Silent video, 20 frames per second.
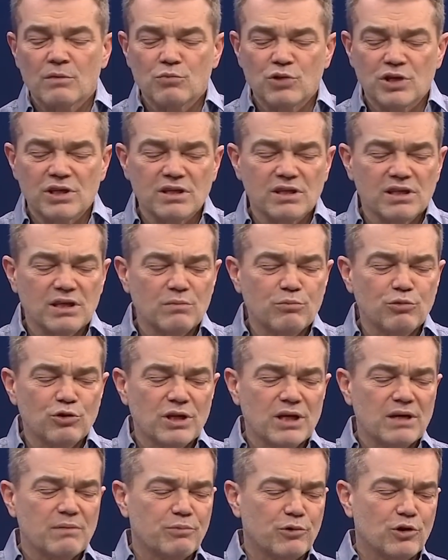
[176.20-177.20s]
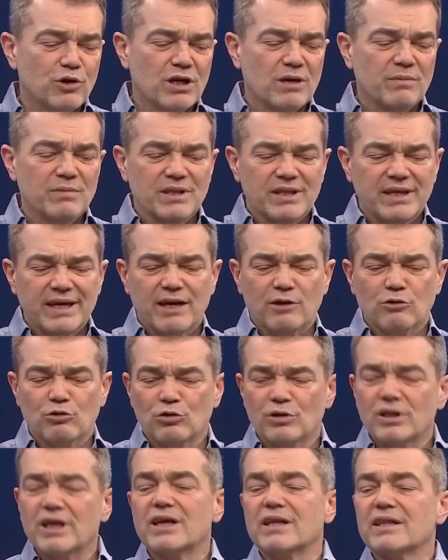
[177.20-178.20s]
Burada tabii bunları programın diğer
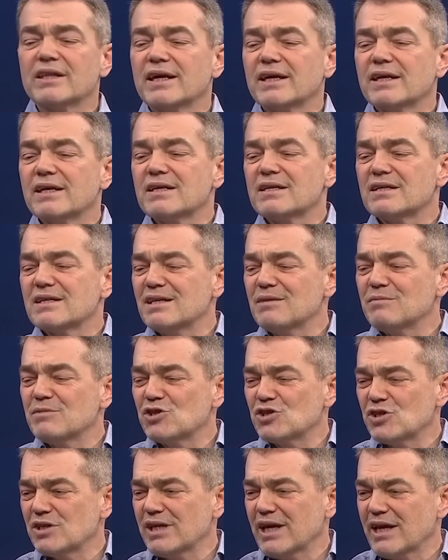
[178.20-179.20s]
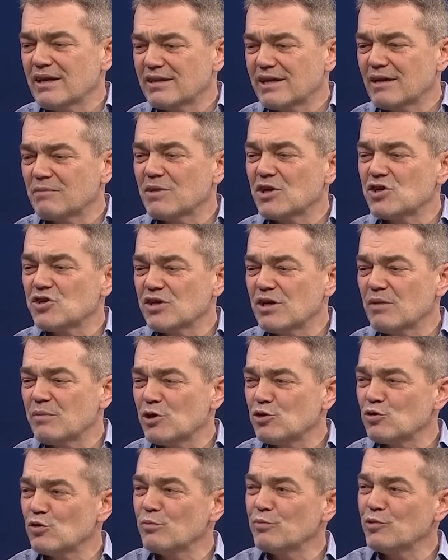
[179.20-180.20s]
konularında girdiğim için yani tek başına
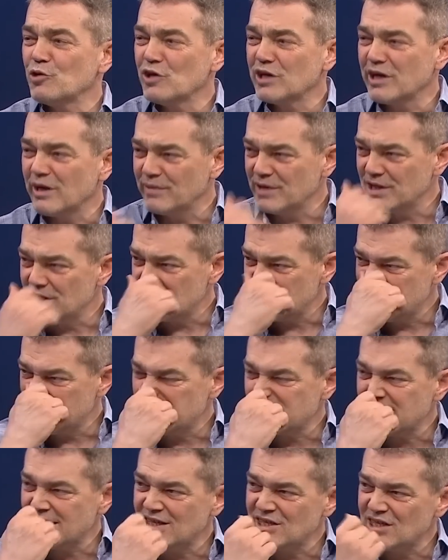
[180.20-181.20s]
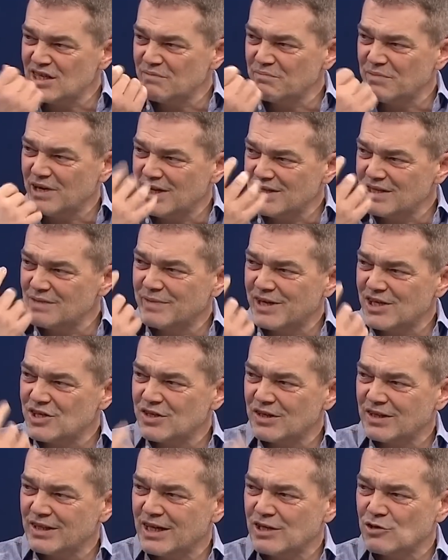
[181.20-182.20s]
5-10 program edileceğiz. Sadece bazı
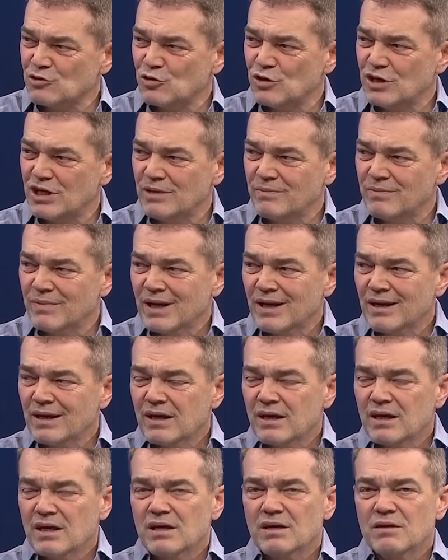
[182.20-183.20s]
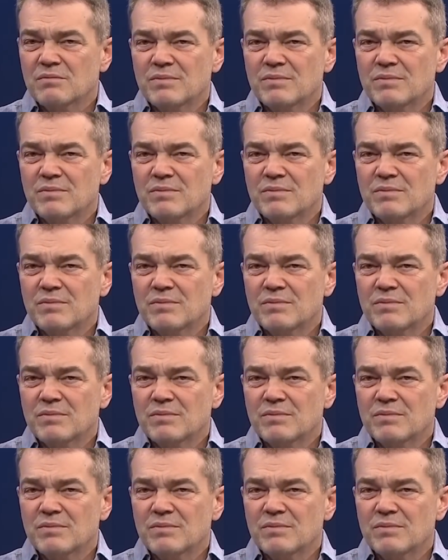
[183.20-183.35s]
başlıklar söyleyeyim. Hı hı, buyurun.